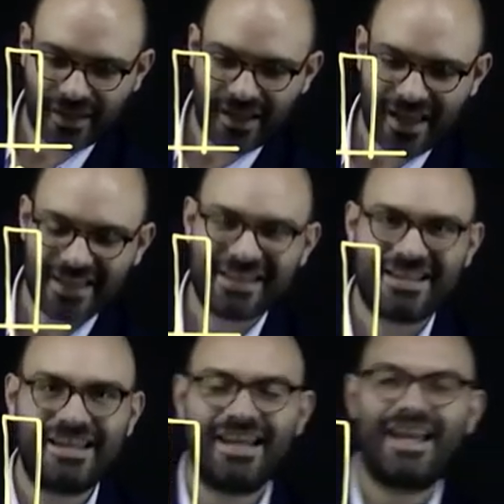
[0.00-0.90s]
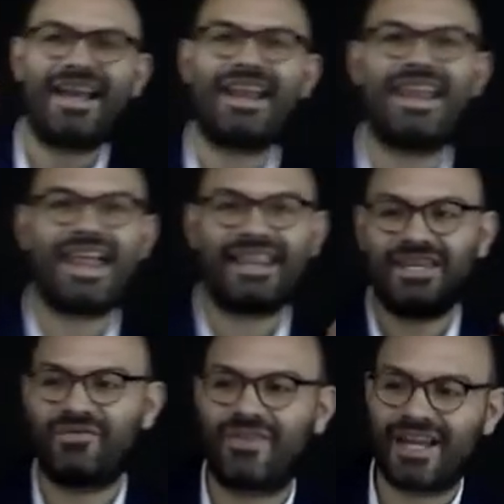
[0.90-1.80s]
Es decir, la
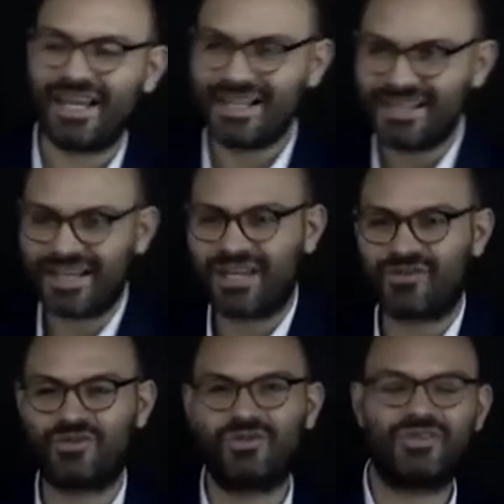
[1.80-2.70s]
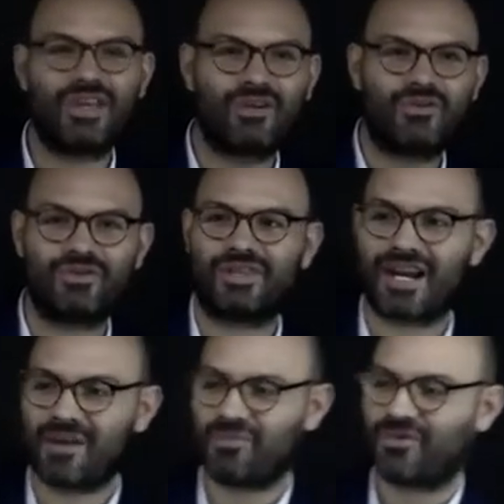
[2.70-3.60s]
diferencia que nosotros
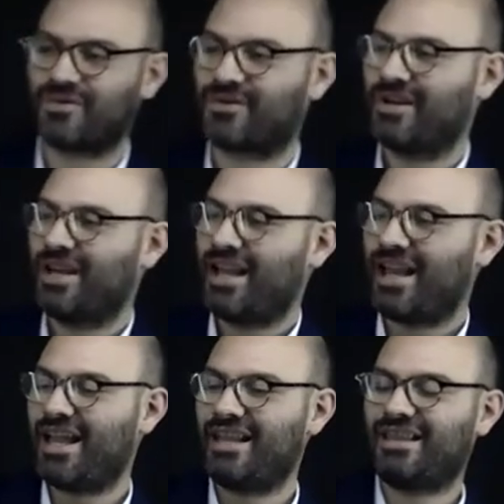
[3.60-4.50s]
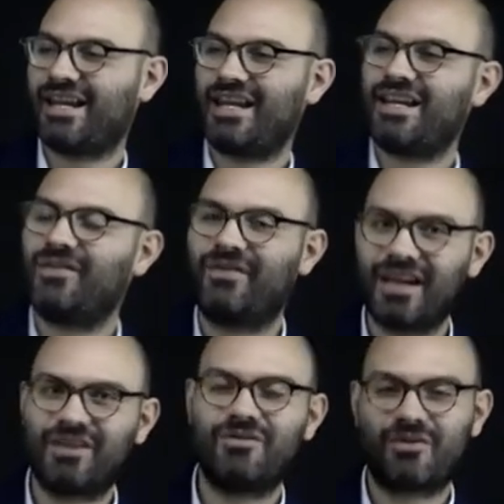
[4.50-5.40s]
encontramos entre el
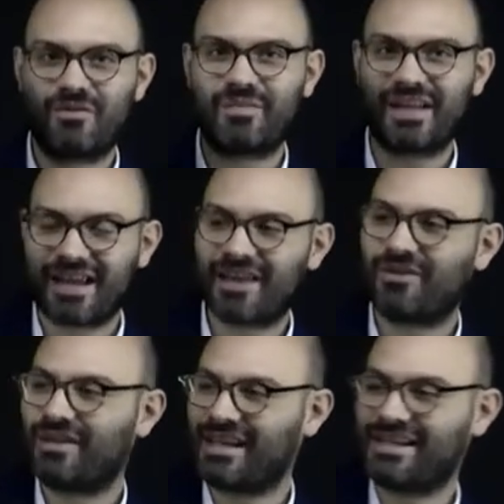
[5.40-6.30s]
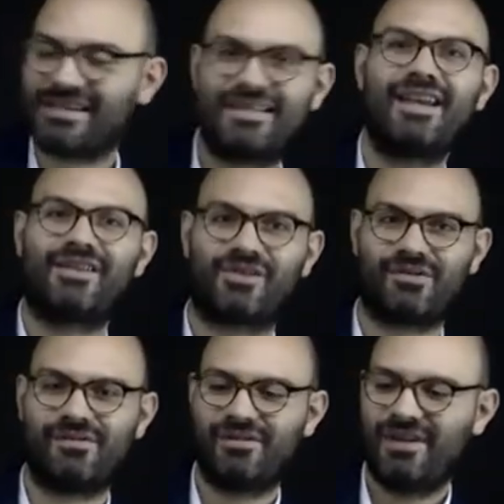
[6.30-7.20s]
efecto combinado del
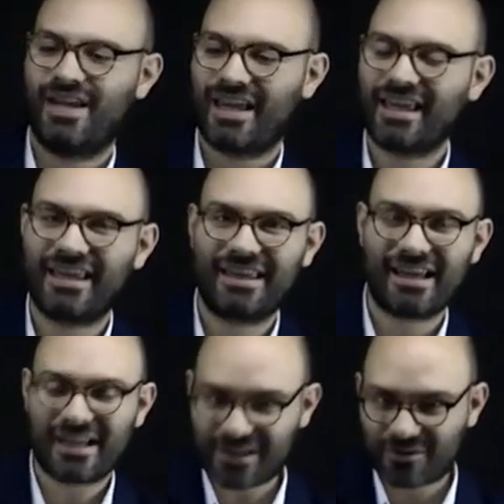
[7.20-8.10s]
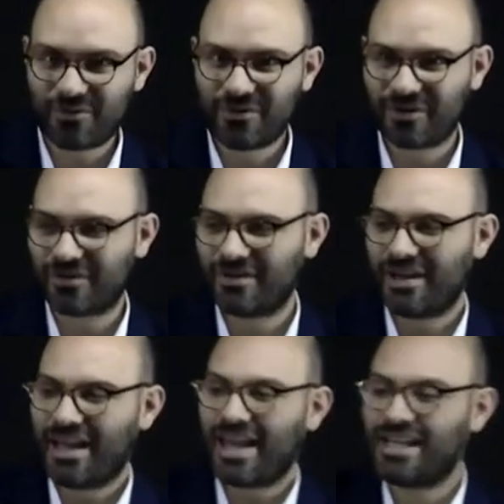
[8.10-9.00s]
sexo y del estudio
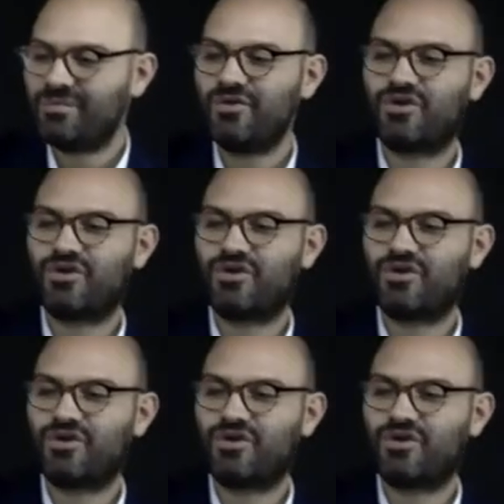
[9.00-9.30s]
es mucho